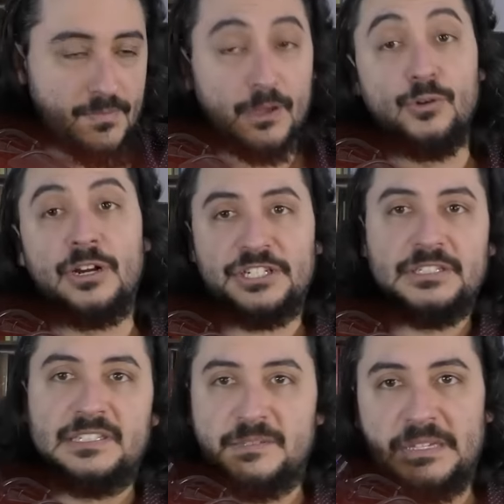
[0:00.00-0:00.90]
l'origine
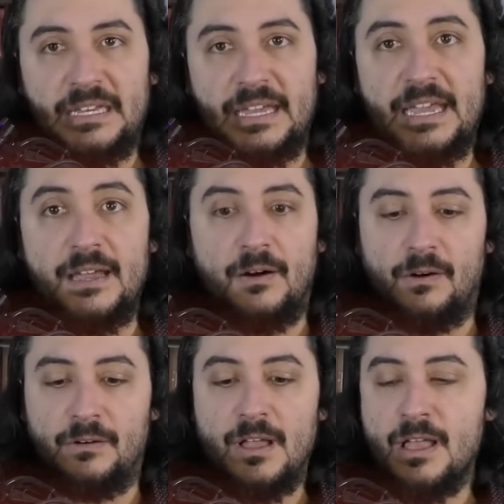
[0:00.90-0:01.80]
des immigrés,
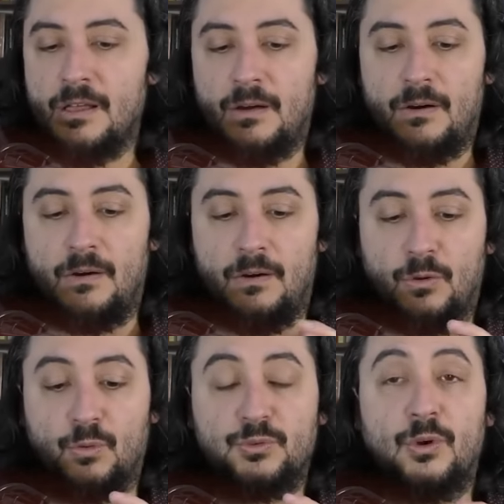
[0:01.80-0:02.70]
en, en, en
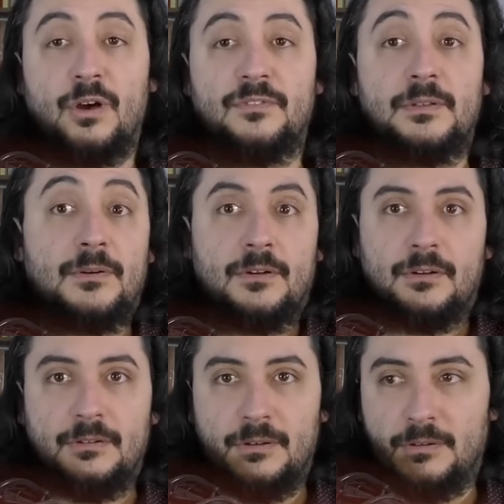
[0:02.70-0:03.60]
contrôlant venant
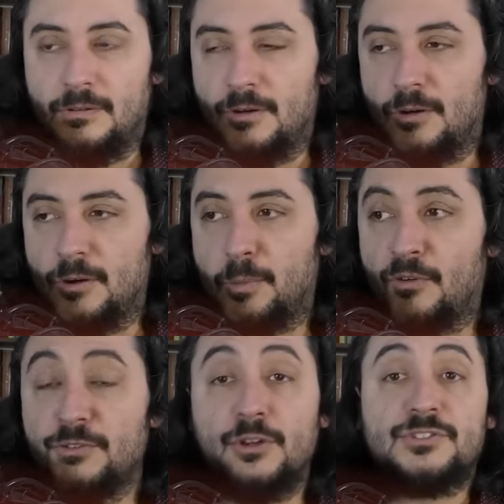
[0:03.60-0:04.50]
leur, leur,
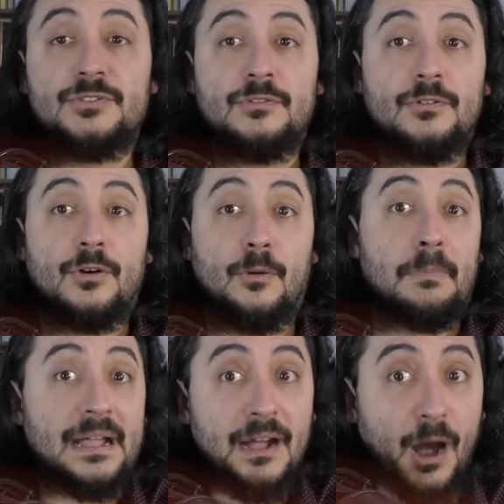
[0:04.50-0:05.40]
provenance, leur
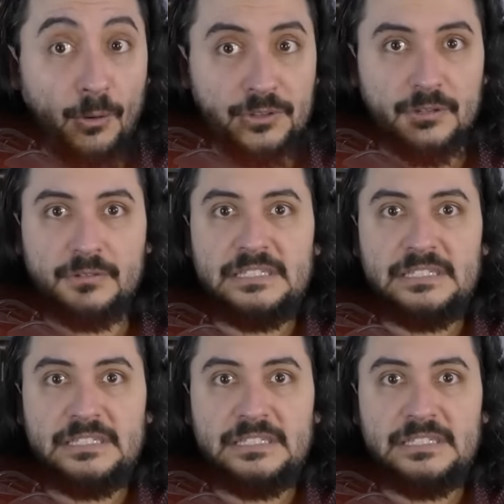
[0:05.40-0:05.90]
background,